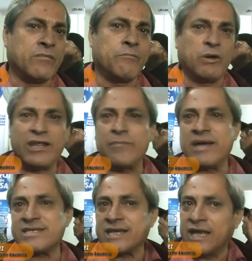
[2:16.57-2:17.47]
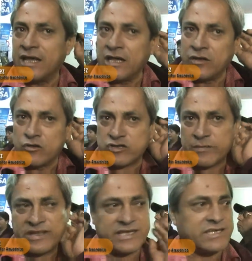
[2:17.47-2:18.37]
Pero además, no
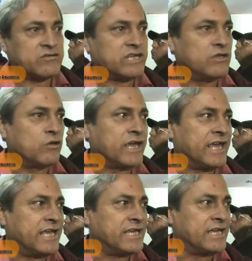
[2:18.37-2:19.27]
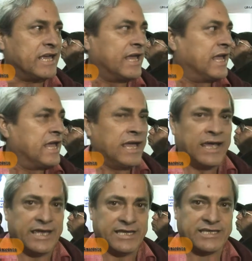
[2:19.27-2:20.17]
solamente es eso, sino que
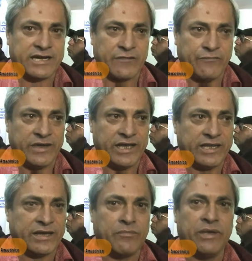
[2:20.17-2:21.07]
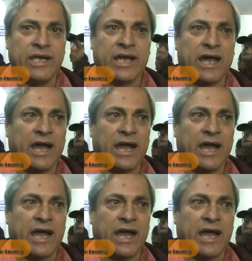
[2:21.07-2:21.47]
eh, se refiere también,